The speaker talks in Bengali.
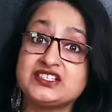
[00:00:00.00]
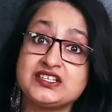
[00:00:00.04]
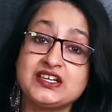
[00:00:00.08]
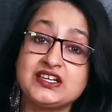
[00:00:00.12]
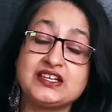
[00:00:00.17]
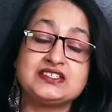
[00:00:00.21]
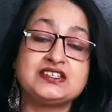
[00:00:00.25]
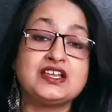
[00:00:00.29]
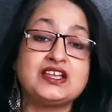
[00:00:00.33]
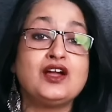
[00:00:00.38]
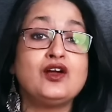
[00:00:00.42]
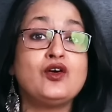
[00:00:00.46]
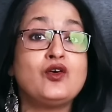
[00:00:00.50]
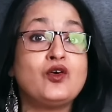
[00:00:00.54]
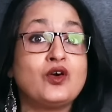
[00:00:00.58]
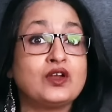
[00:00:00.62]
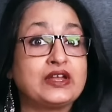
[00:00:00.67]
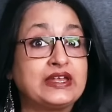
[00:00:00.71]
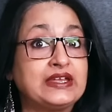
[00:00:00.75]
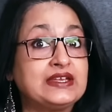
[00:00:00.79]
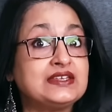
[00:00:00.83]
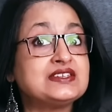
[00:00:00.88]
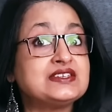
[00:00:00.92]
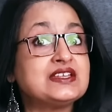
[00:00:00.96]
সেটা
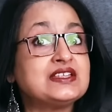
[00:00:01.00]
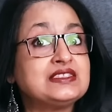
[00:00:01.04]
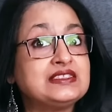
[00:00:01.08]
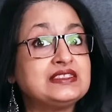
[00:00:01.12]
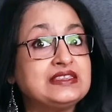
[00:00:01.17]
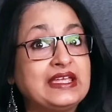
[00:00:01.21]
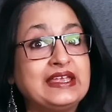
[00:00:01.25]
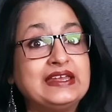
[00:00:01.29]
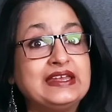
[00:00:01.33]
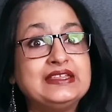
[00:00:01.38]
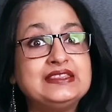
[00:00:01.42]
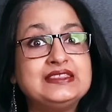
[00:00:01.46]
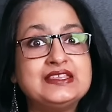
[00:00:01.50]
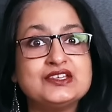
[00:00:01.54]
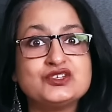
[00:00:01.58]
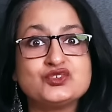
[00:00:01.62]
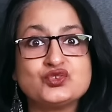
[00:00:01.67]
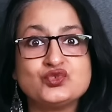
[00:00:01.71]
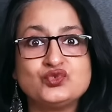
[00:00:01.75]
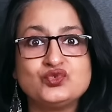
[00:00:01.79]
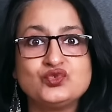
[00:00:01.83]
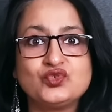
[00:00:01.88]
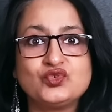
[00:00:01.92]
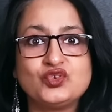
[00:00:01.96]
অনেকটা দেরিতে
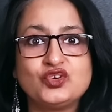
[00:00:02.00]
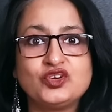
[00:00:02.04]
শুরু